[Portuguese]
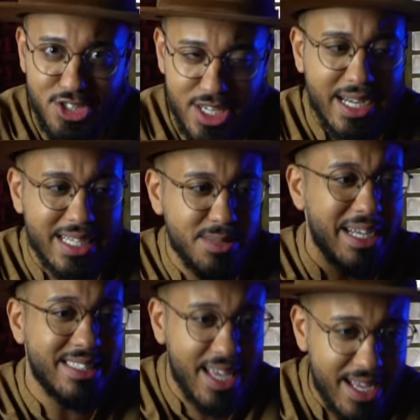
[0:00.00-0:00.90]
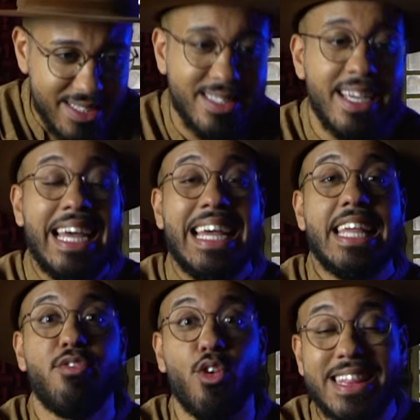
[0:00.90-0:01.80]
dicas, macetes
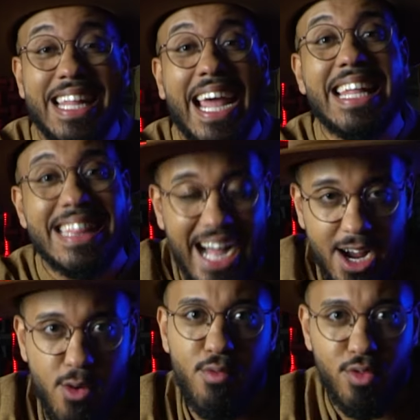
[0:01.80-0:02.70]
e vou treinar com